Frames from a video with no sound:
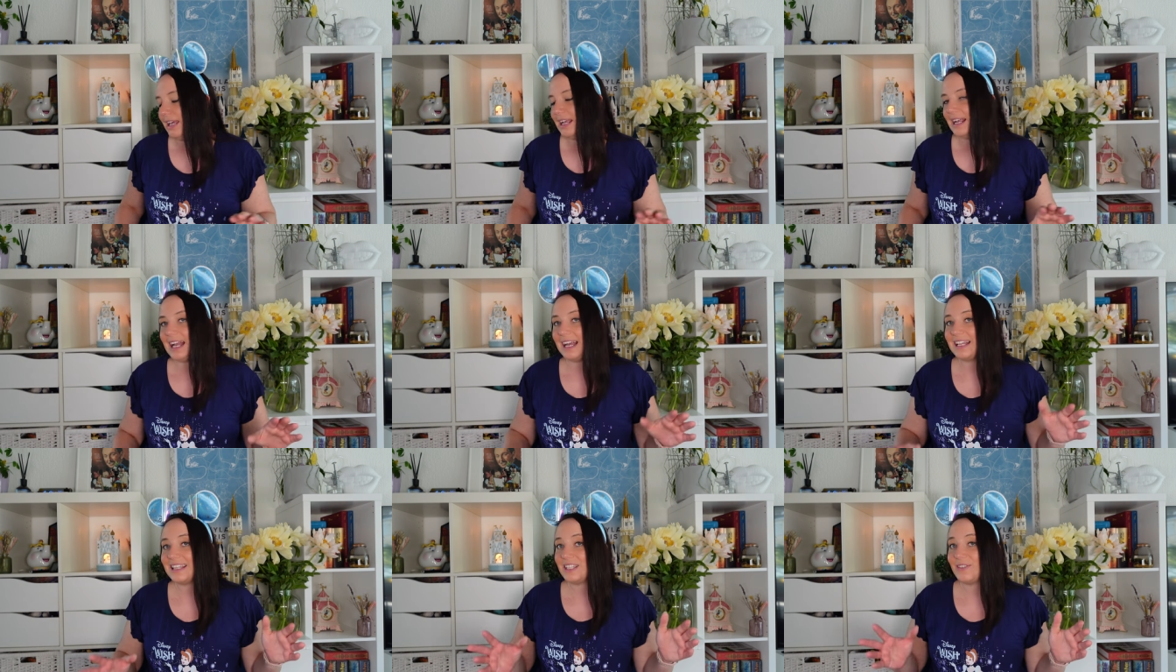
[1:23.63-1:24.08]

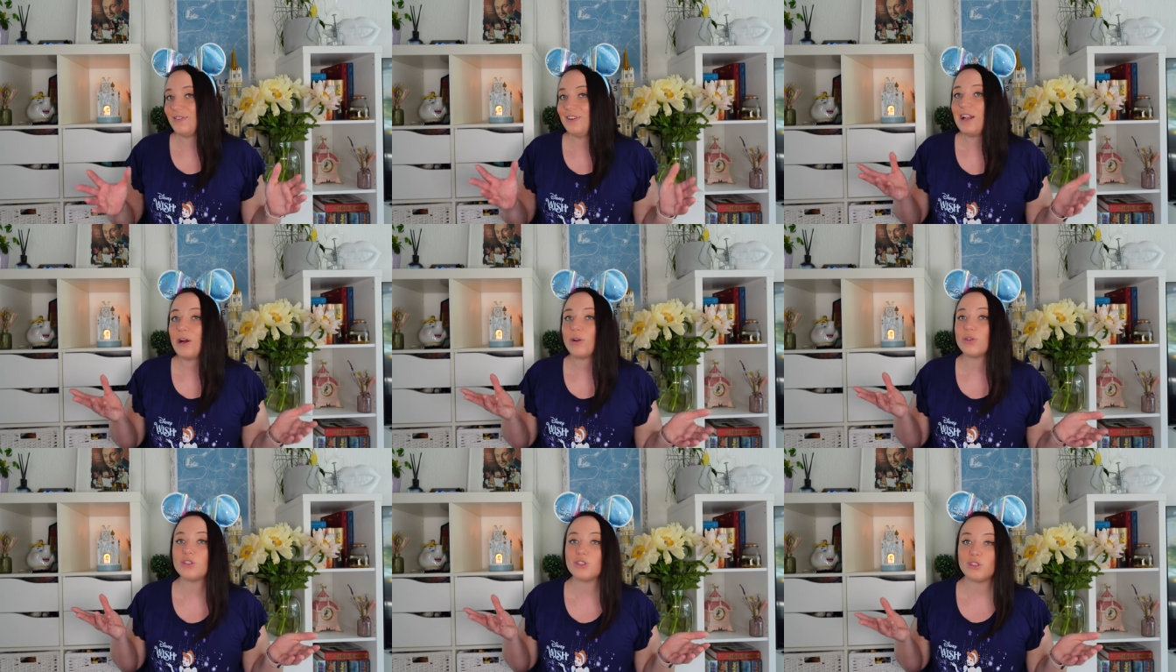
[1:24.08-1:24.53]
Ganz viel
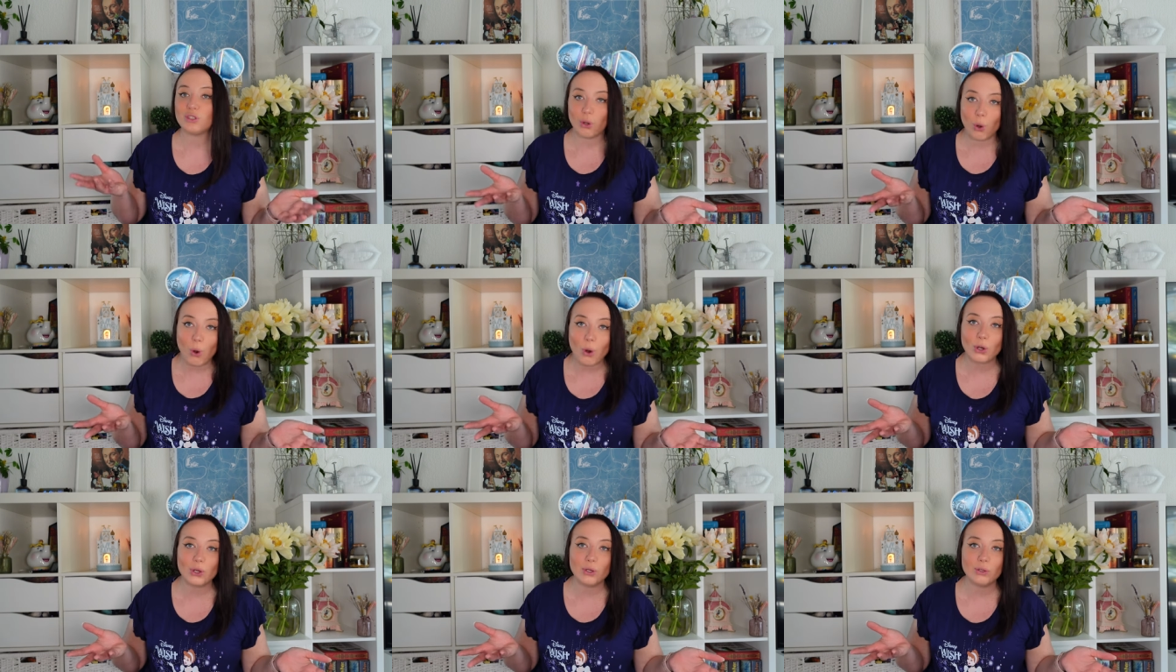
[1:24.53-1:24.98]
aus
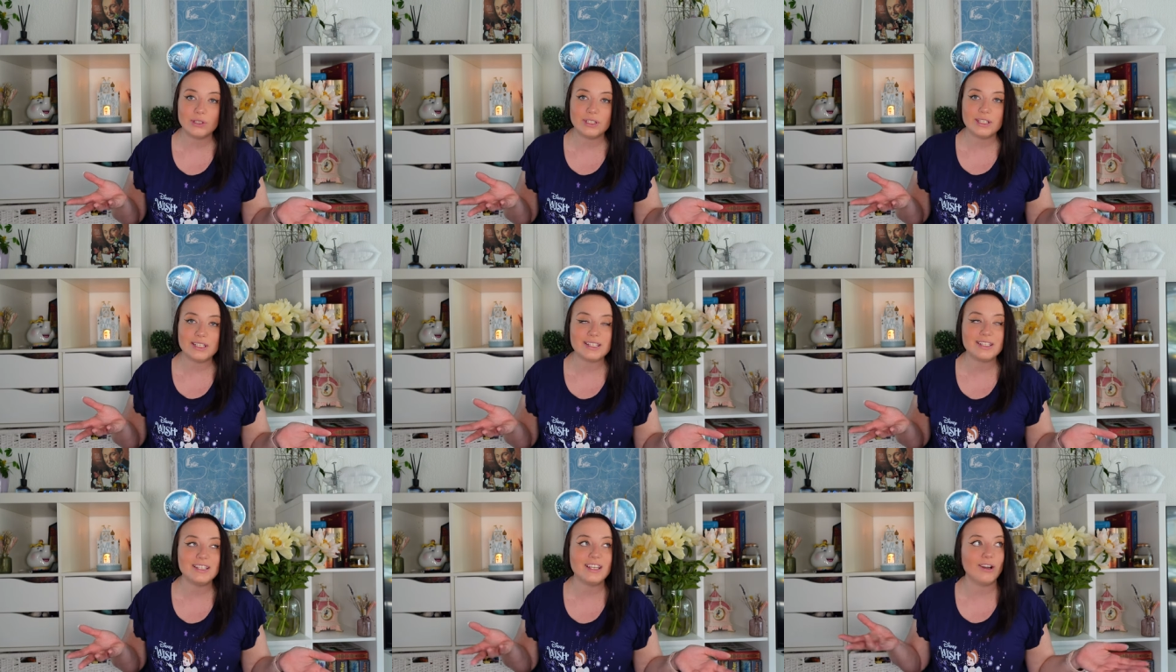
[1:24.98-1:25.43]
Tokyo
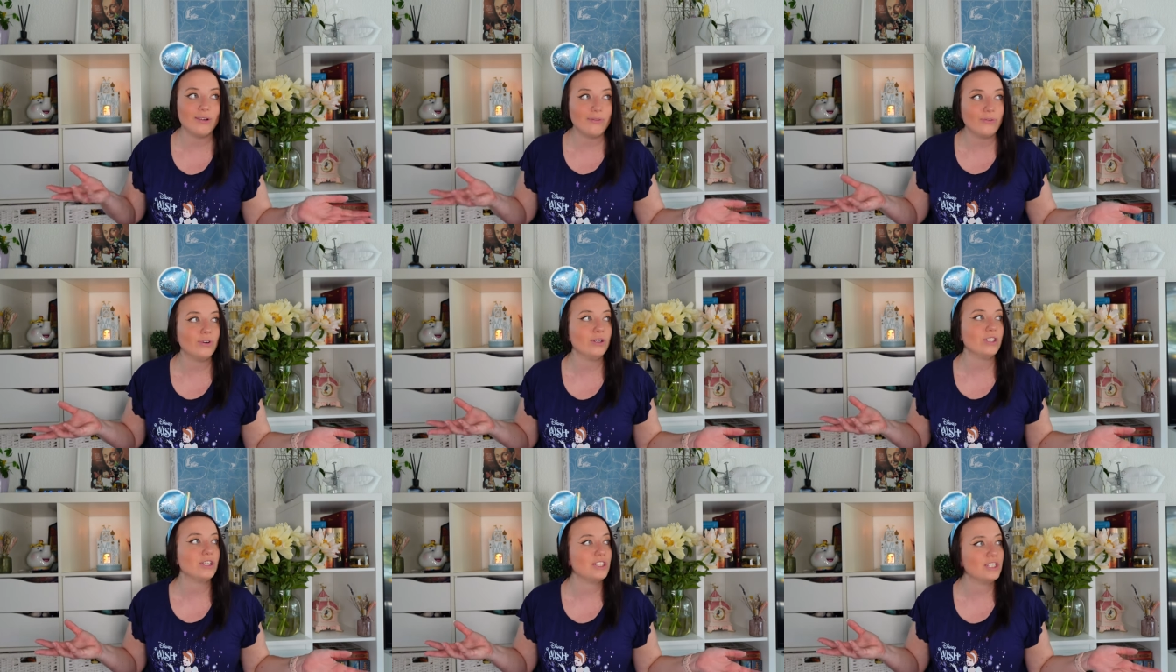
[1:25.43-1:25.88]
Disney,
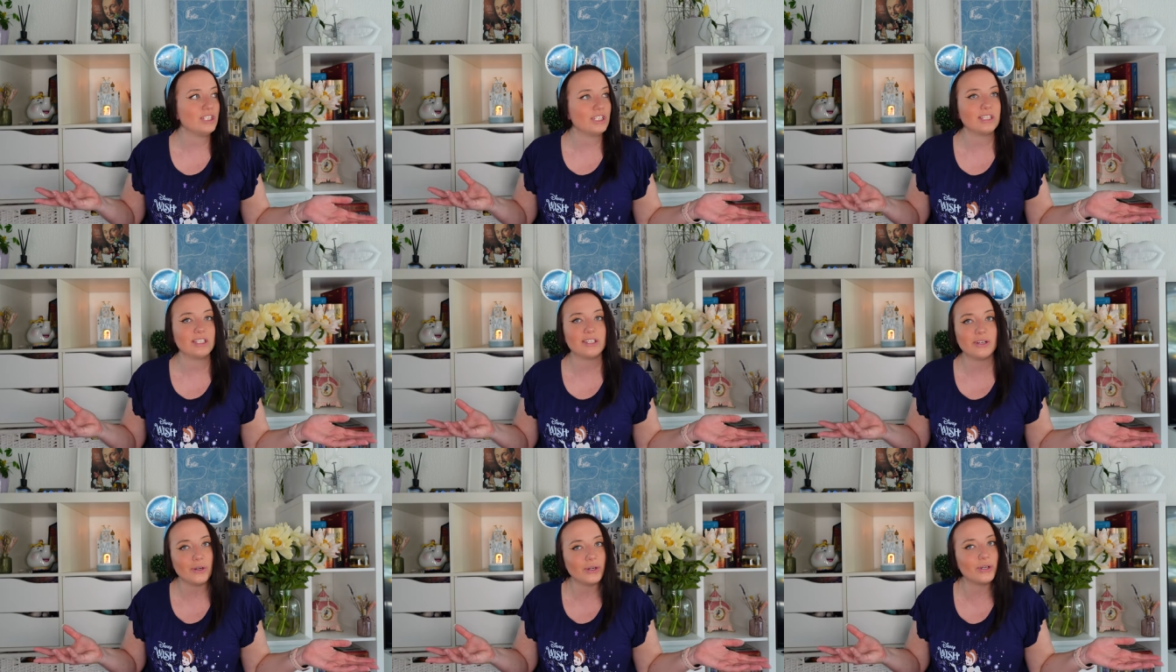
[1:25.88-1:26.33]
obwohl ich nicht
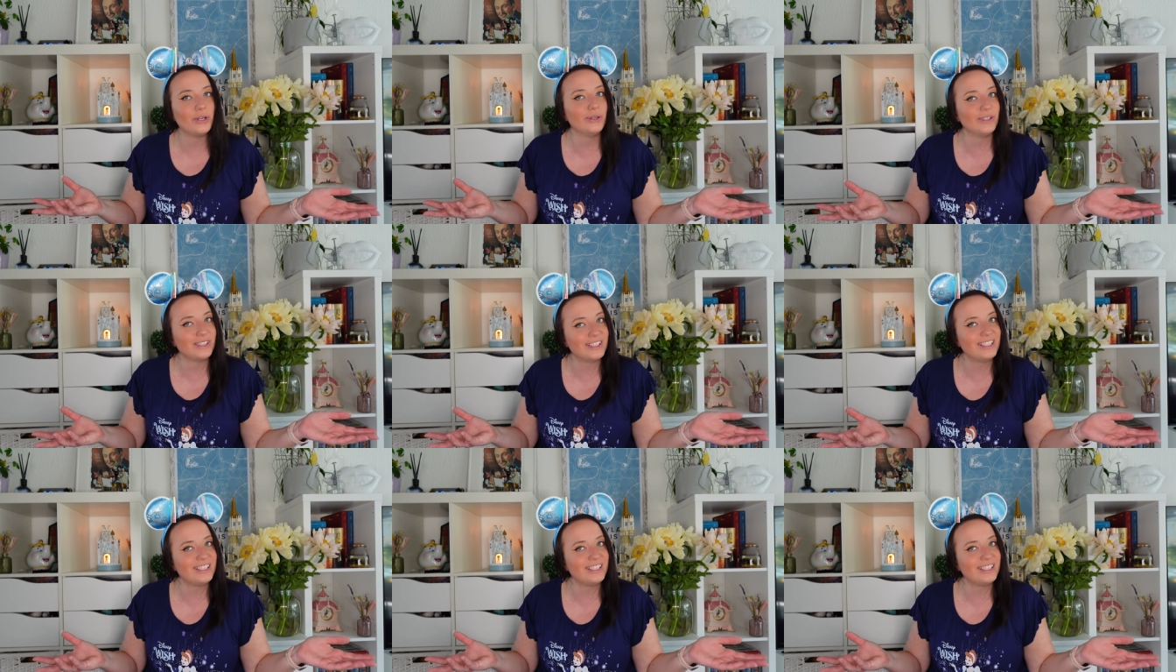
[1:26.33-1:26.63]
in Tokyo